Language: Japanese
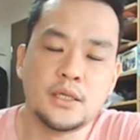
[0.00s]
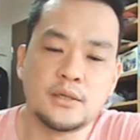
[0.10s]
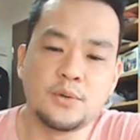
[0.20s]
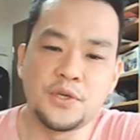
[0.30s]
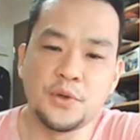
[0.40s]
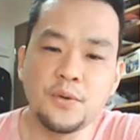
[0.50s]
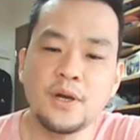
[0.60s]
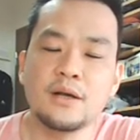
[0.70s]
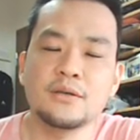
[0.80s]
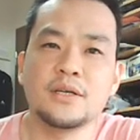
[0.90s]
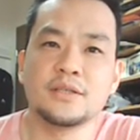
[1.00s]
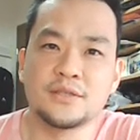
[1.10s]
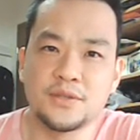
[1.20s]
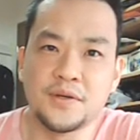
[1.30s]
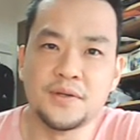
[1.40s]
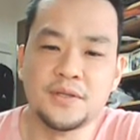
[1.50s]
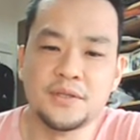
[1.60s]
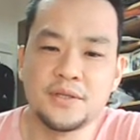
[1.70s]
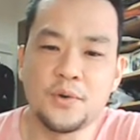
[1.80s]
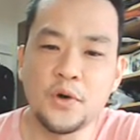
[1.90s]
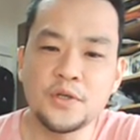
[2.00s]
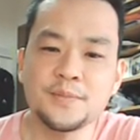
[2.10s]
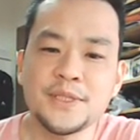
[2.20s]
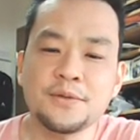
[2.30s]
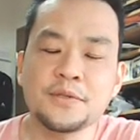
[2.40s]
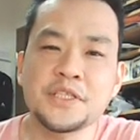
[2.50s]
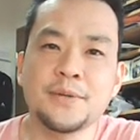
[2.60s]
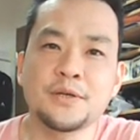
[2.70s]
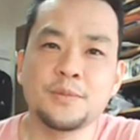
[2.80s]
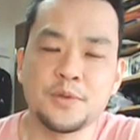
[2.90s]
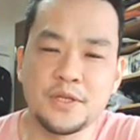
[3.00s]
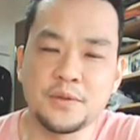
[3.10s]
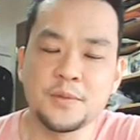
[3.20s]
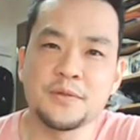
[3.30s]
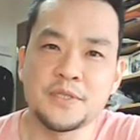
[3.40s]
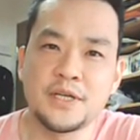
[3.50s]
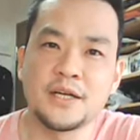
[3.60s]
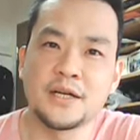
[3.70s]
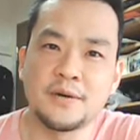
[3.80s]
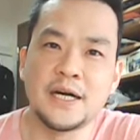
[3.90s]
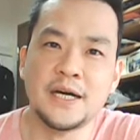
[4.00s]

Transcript: これ驚愕なんですよ。国民を縛るものだと思ってます、彼らは。